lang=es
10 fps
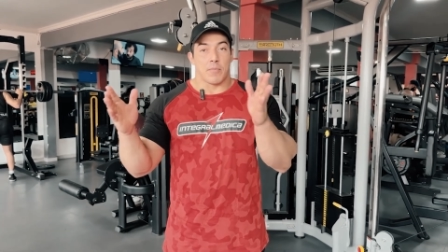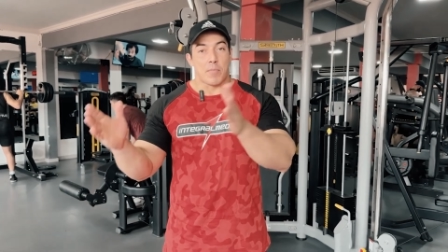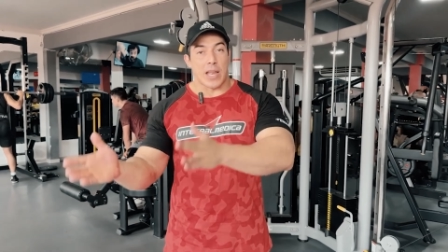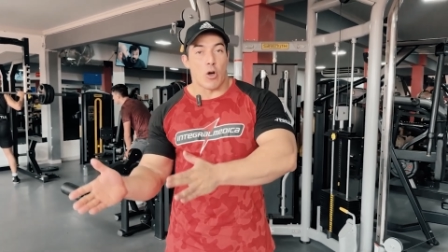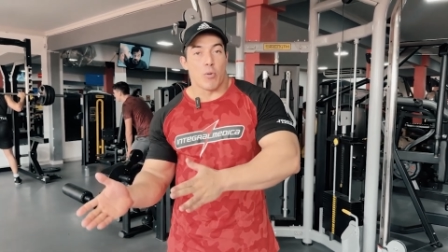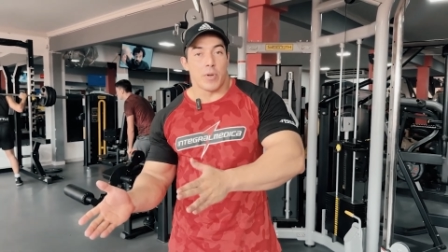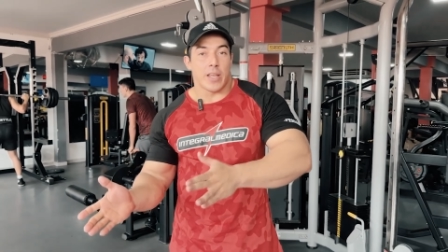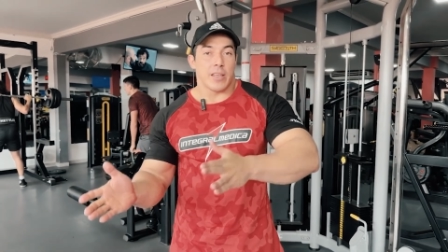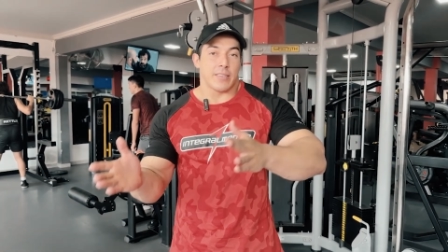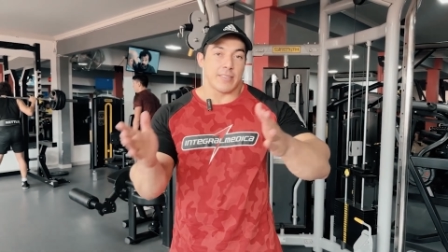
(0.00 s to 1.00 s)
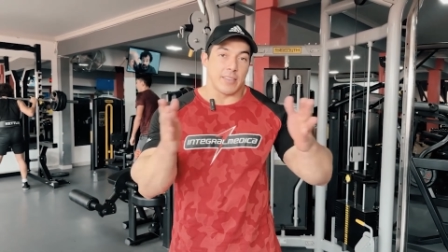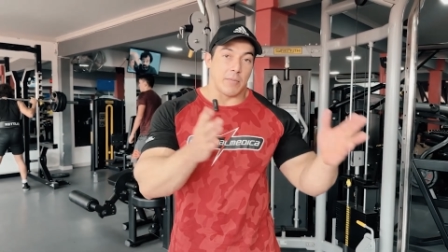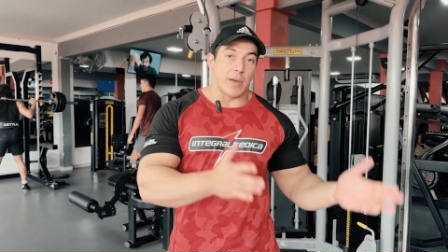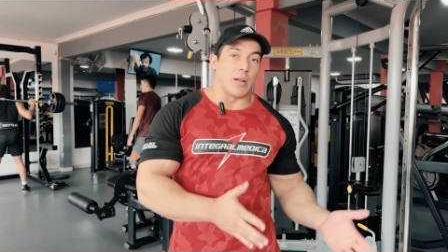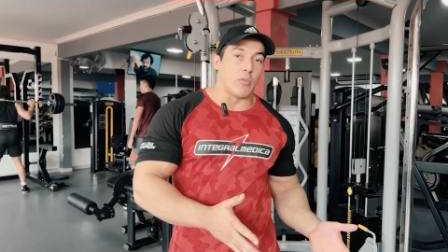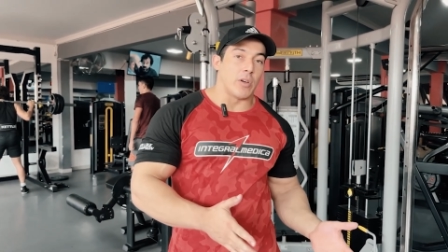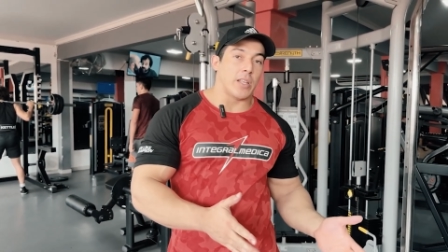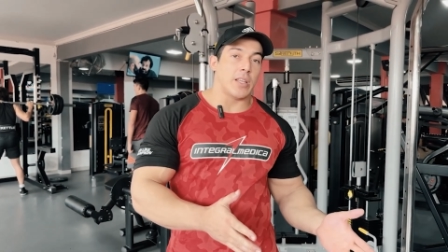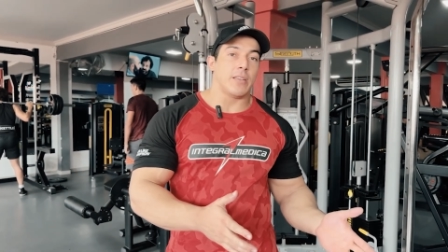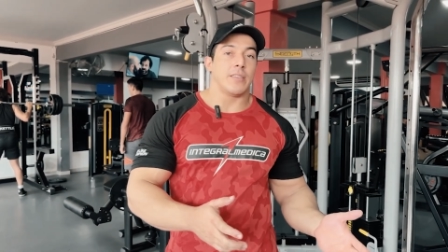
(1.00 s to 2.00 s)
para hombres y para
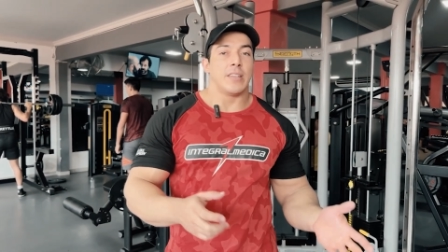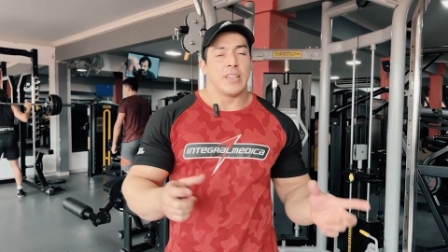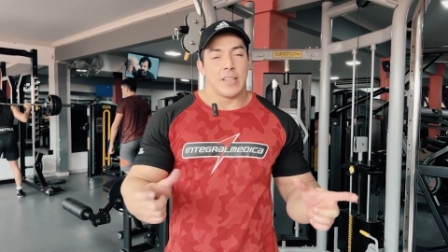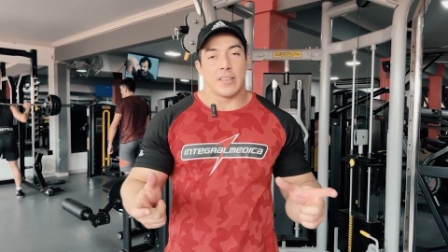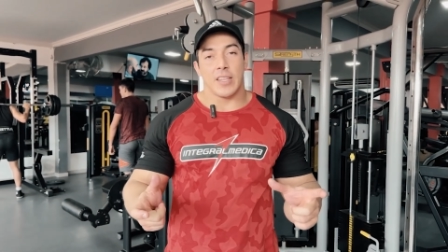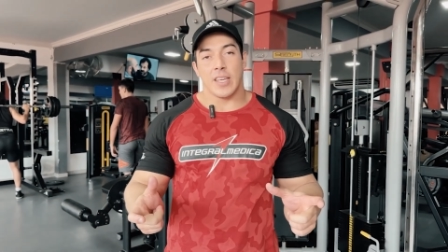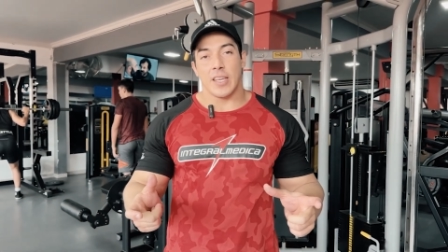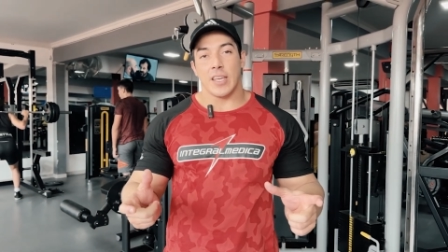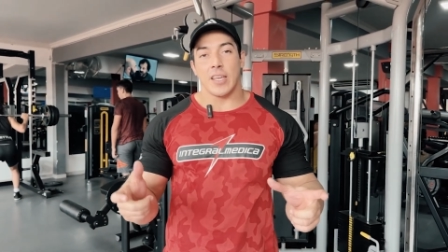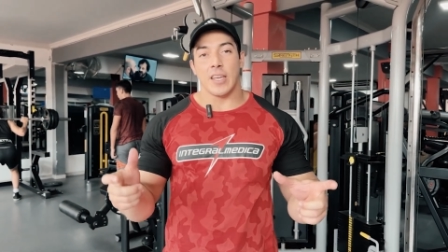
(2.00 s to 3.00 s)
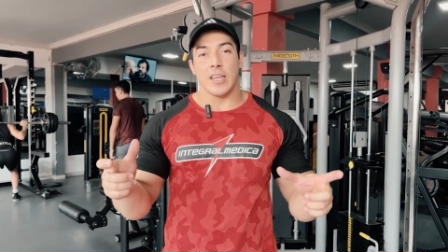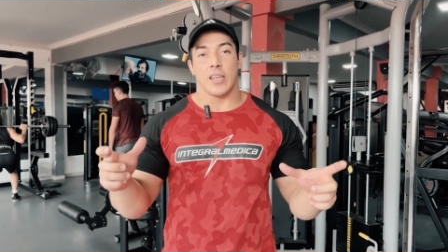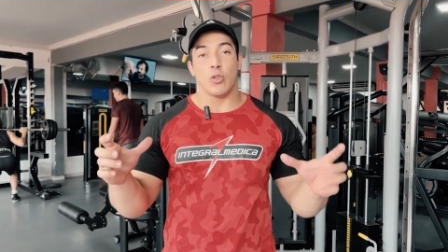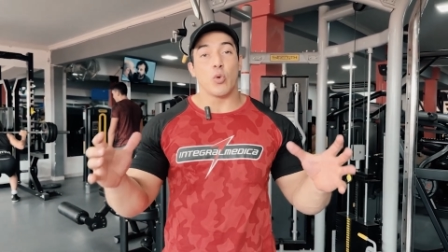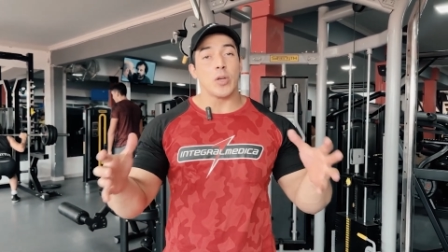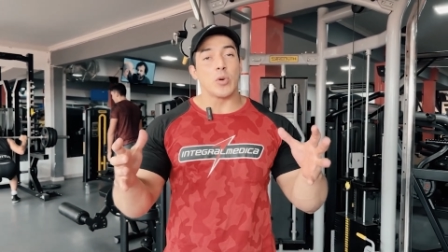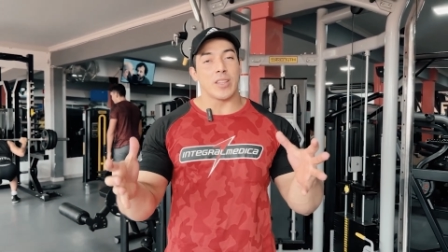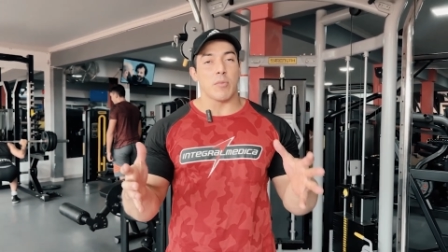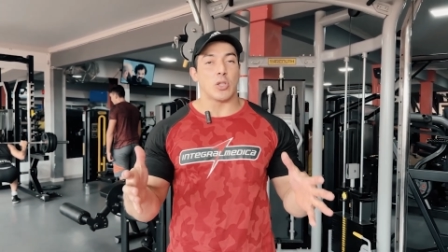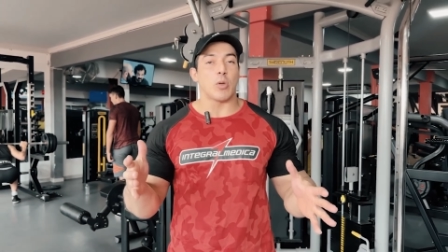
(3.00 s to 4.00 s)
mujeres de no hay un
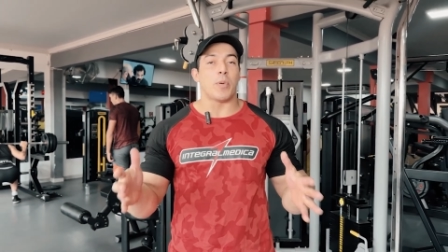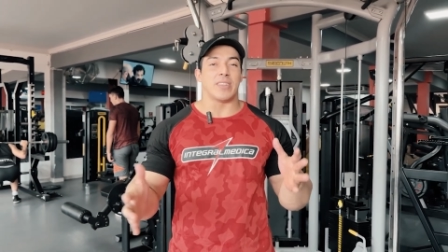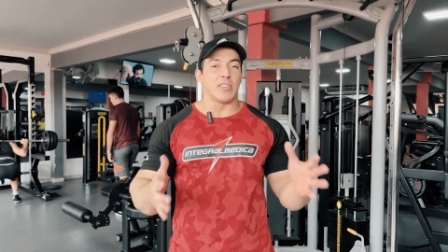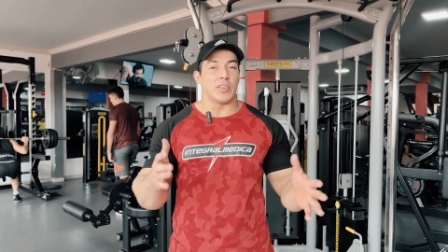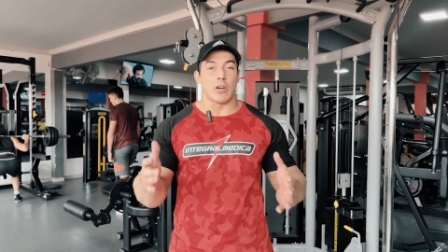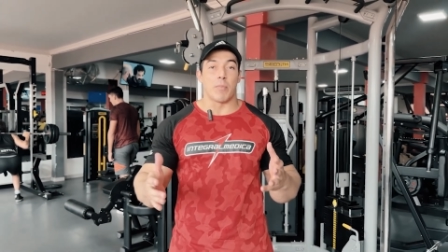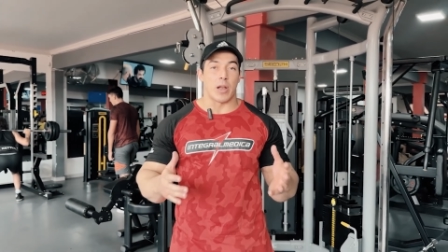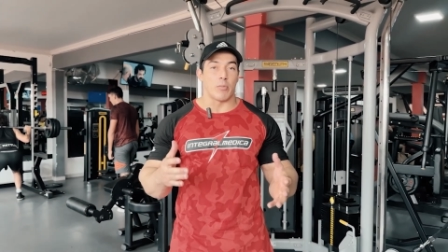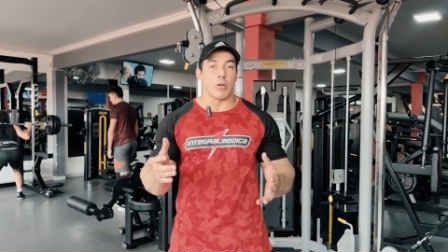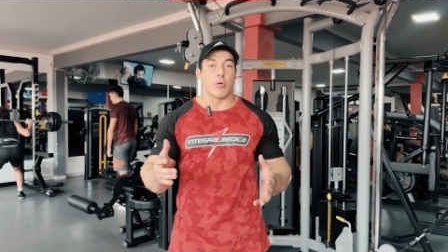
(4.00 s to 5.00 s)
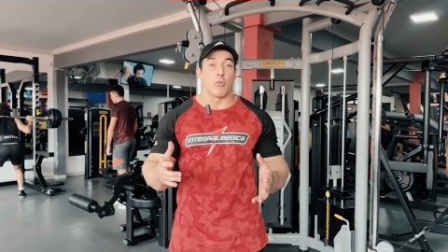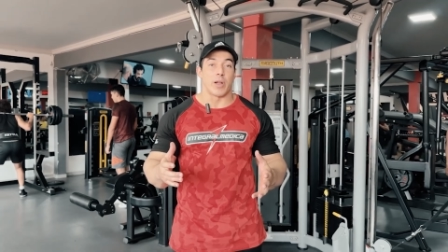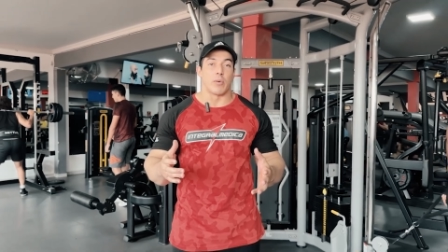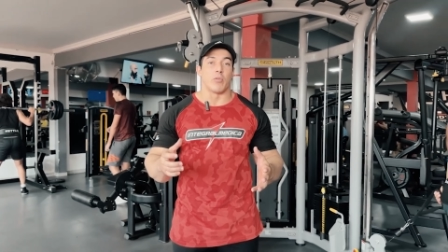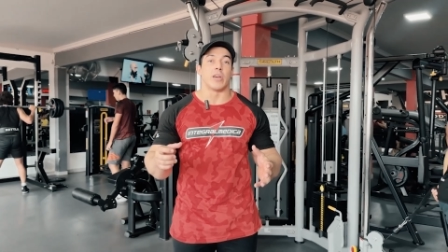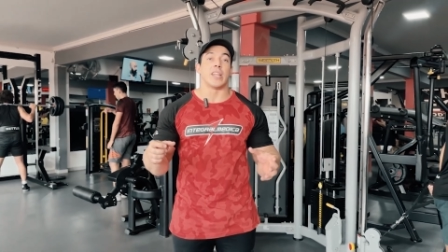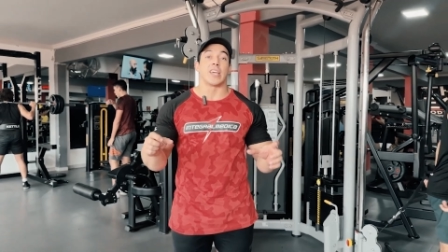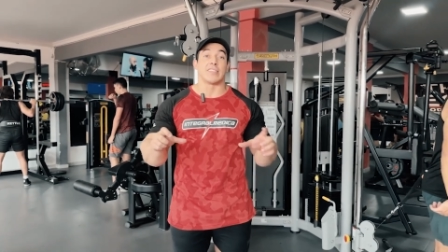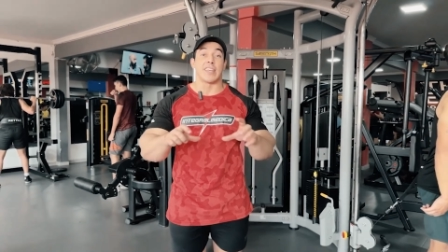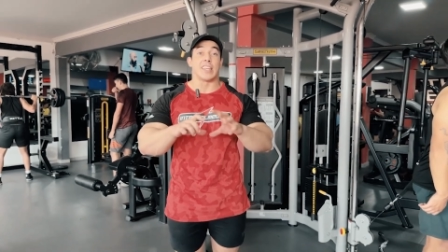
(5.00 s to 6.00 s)
entrenamiento específico para hombres o para mujeres
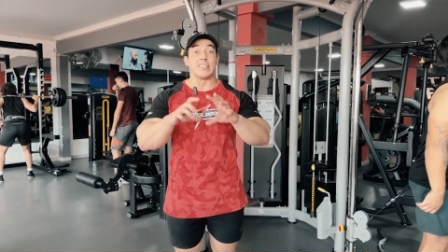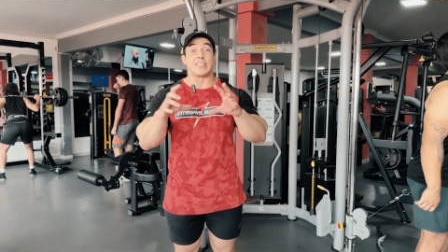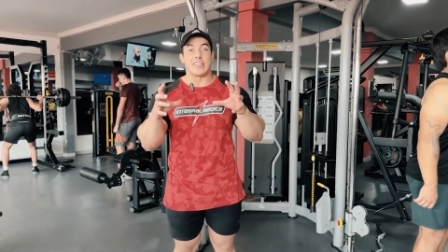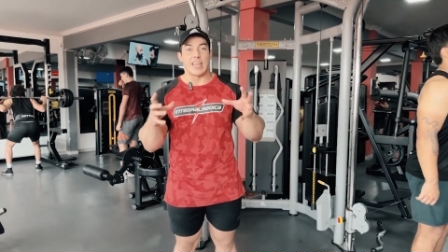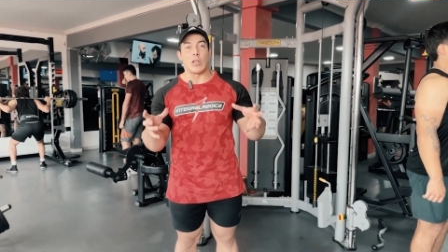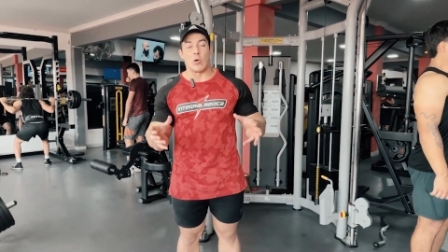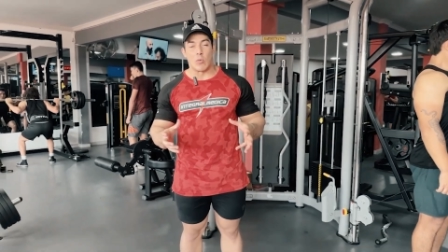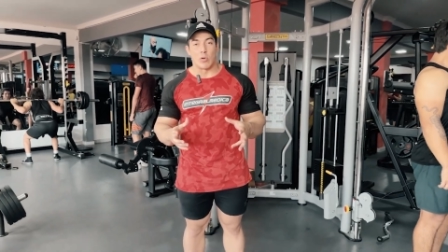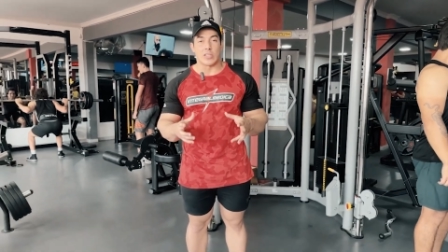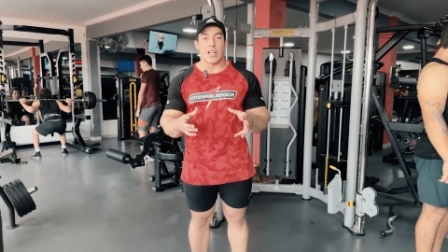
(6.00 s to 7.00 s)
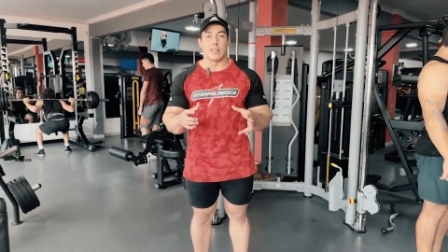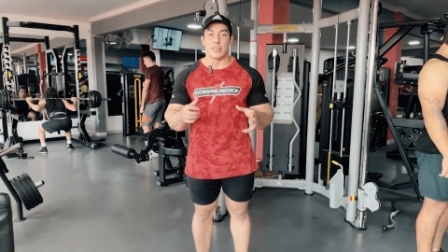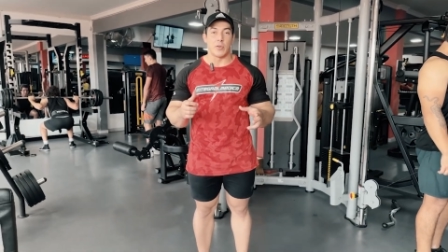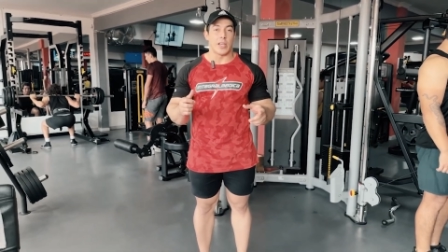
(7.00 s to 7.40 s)
que se haya diseñado como tal. Si